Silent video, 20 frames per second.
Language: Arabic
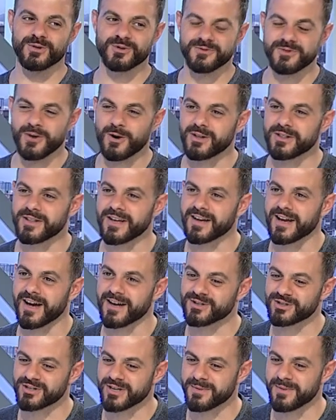وفوتناك
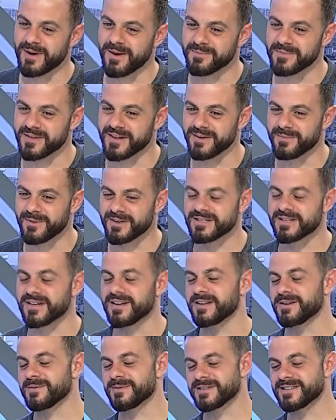على الجامعه من
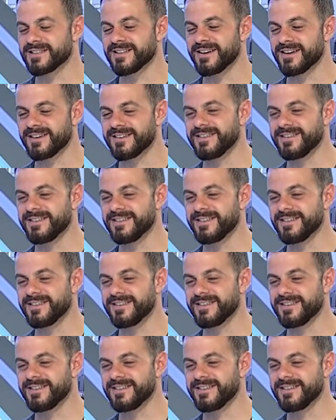المصاري بس لا